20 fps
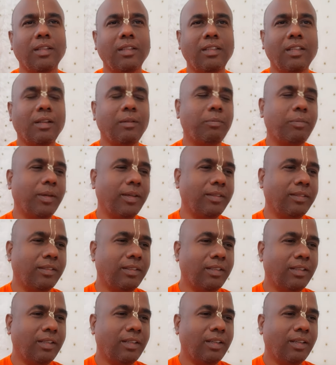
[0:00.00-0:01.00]
இருந்திருப்பேன்
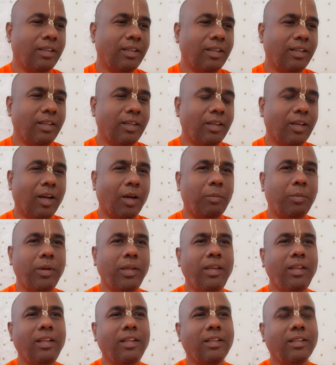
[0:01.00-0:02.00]

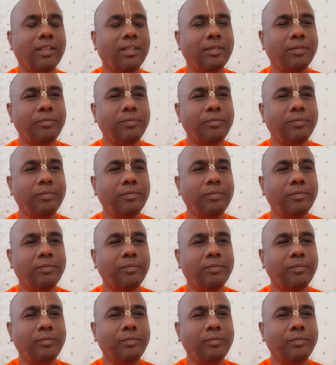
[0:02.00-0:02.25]
அப்படின்னு